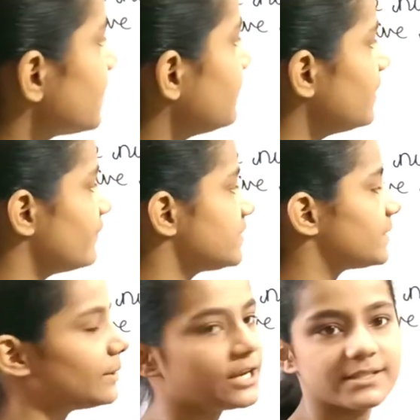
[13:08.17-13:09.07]
से भी
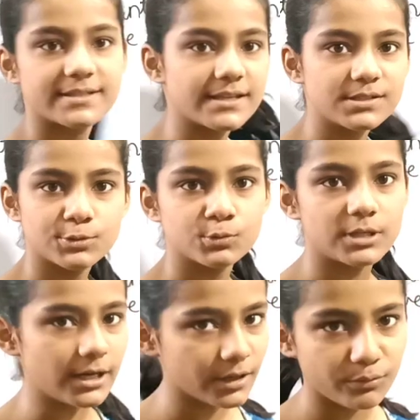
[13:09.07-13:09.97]
डिविजिबल है सिक्स टू
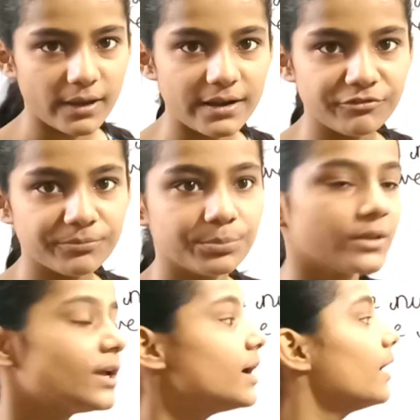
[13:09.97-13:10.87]
ज़ा ट्वेल्व
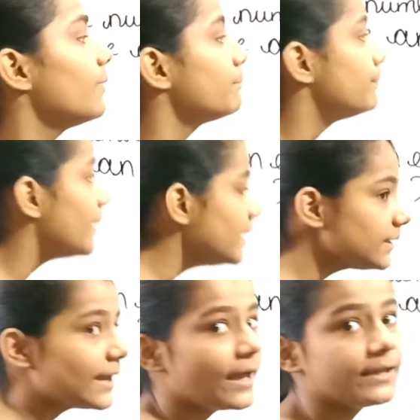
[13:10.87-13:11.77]

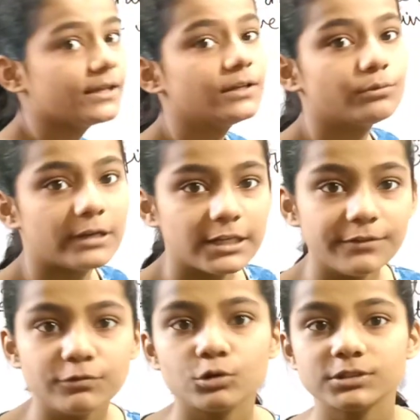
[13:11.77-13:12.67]
पर क्या ये
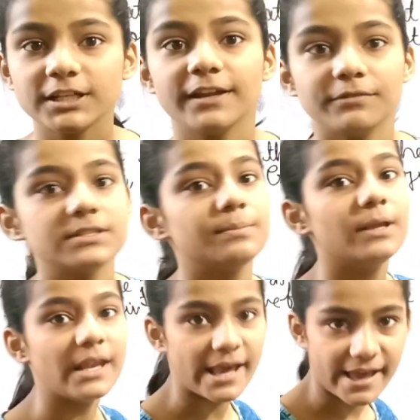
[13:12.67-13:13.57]
ट्वेंटी फोर से
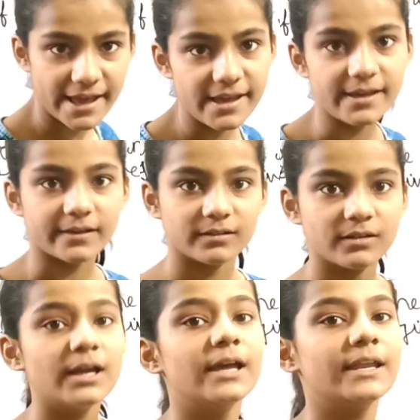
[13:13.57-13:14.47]
डिविजिबल है
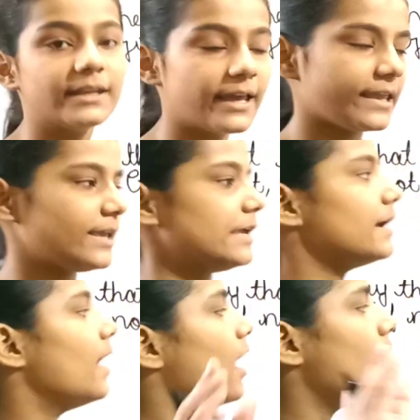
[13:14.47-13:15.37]
नहीं
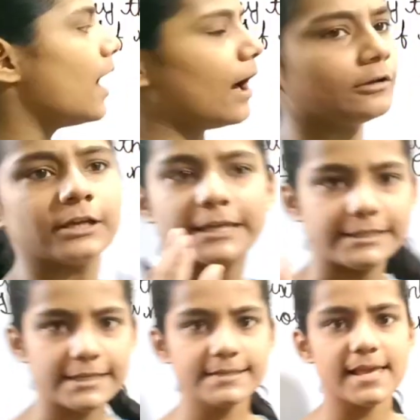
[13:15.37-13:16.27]
हाँ
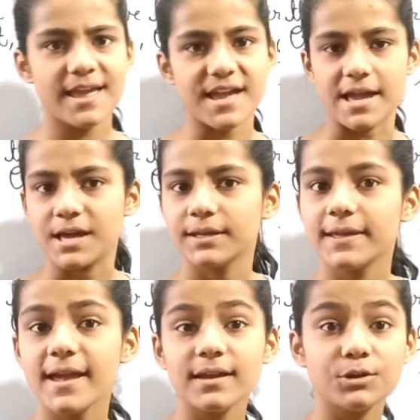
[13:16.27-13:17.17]
ये सही है
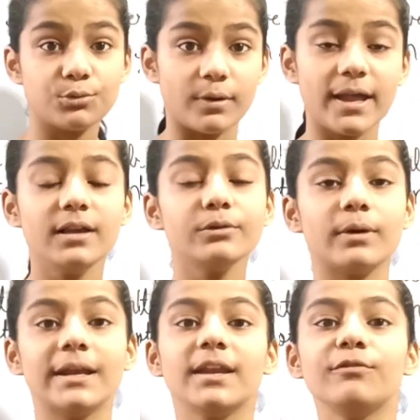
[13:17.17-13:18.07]
कि ट्वेल्व
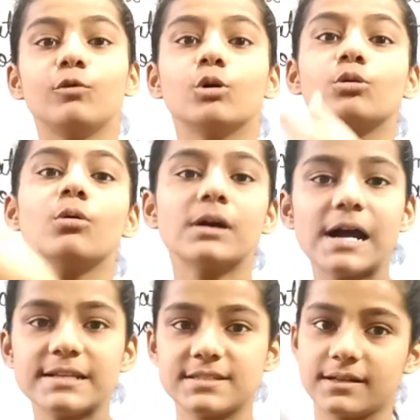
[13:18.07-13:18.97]
ट्वेंटी फोर को
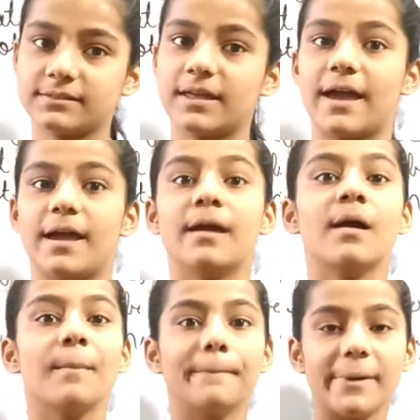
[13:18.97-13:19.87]
काट सकता है
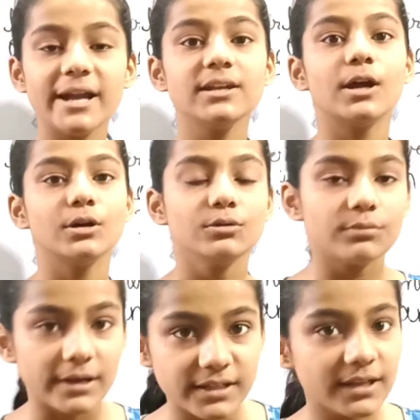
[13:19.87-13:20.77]
बट
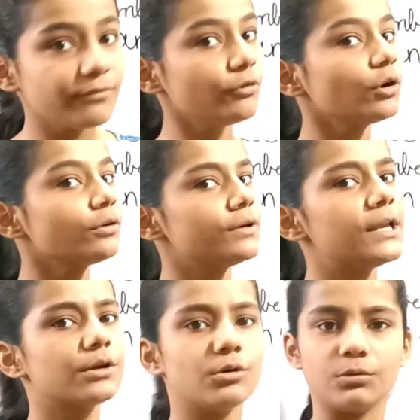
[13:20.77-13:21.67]
ट्वेंटी फोर
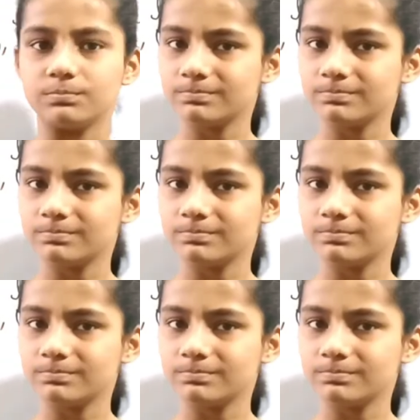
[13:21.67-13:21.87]
ट्वेल्व को